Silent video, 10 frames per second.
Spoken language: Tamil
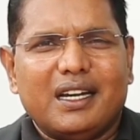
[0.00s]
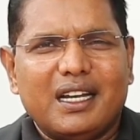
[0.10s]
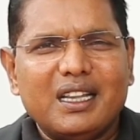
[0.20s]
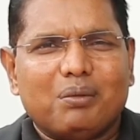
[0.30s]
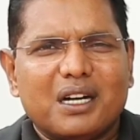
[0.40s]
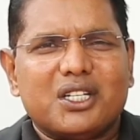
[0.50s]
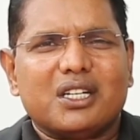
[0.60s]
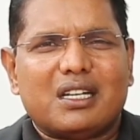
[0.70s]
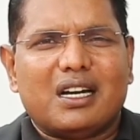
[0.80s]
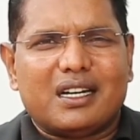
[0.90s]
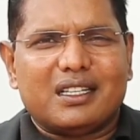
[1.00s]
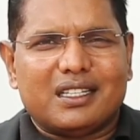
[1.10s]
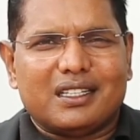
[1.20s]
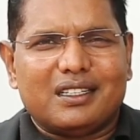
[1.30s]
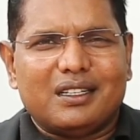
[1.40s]
இந்த
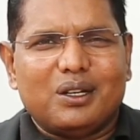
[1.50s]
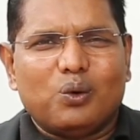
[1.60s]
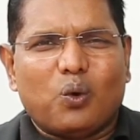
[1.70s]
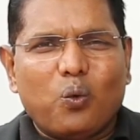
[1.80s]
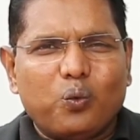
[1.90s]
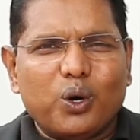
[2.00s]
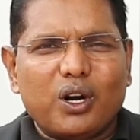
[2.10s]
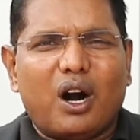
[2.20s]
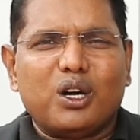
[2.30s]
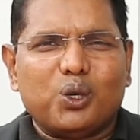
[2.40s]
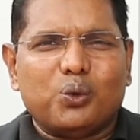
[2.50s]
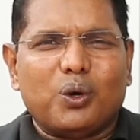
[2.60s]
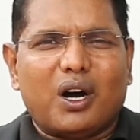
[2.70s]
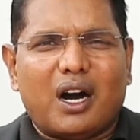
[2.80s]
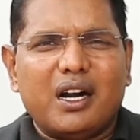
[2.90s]
வருஷத்துலேருந்து ஒவ்வொரு ஆண்டும்
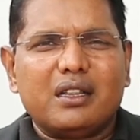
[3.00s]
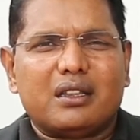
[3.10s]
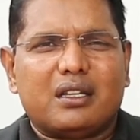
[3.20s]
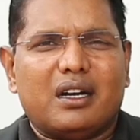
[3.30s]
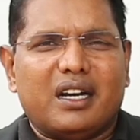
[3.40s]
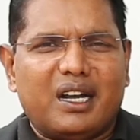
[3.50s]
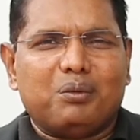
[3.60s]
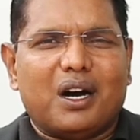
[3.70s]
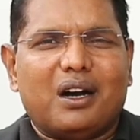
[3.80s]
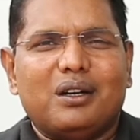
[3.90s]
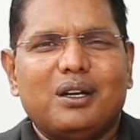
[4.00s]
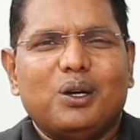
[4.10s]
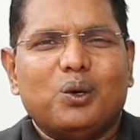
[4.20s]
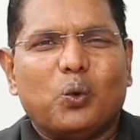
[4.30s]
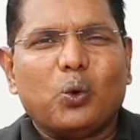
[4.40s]
அனிதா நினைவாக
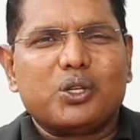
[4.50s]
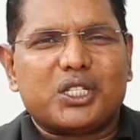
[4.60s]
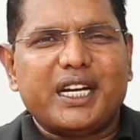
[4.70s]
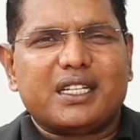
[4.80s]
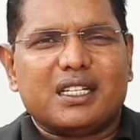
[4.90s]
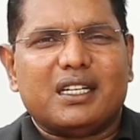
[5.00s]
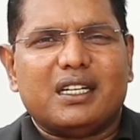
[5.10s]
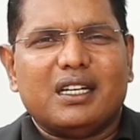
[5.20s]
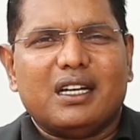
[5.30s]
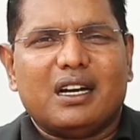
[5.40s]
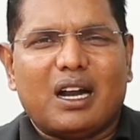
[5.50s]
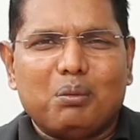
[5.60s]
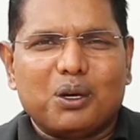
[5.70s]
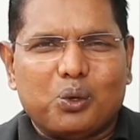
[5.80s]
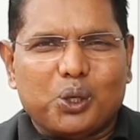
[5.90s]
ஒரு சீட்டு
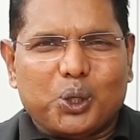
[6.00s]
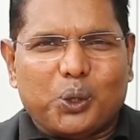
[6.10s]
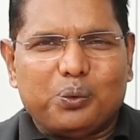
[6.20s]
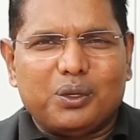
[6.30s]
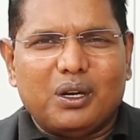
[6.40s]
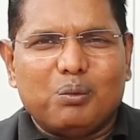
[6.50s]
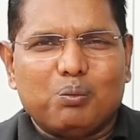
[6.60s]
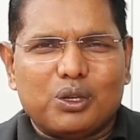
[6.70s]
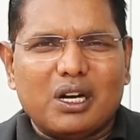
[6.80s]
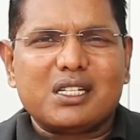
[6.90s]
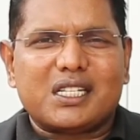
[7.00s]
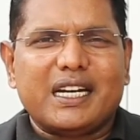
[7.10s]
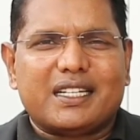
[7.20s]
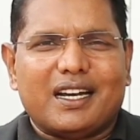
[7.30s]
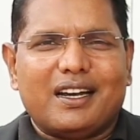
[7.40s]
நாம் கொடுக்குறோம் முதல்
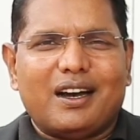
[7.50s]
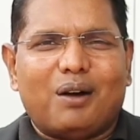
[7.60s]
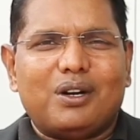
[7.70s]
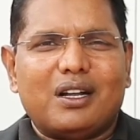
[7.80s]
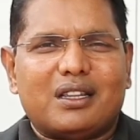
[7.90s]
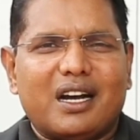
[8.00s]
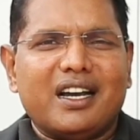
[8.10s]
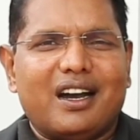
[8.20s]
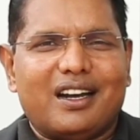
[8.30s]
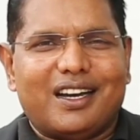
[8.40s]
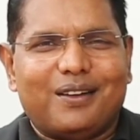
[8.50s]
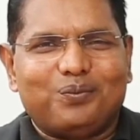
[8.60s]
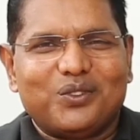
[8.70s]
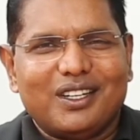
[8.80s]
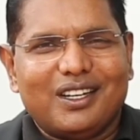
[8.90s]
சீட்டை அவளோட தங்கையான
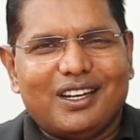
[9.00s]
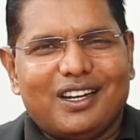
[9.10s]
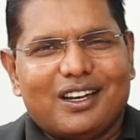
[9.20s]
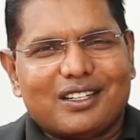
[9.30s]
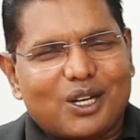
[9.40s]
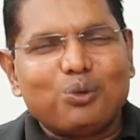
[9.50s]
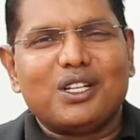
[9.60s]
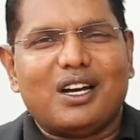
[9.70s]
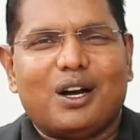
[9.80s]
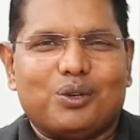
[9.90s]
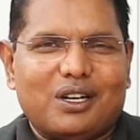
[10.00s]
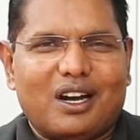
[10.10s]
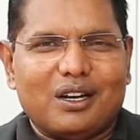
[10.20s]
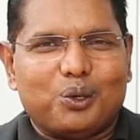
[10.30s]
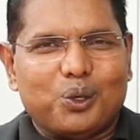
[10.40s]
சௌந்தர்யாவுக்கு
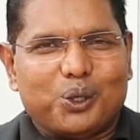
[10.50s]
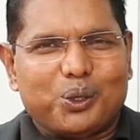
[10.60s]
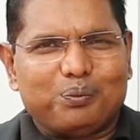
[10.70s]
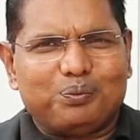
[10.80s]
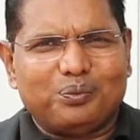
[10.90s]
நாங்கள் கொடுக்குறோம்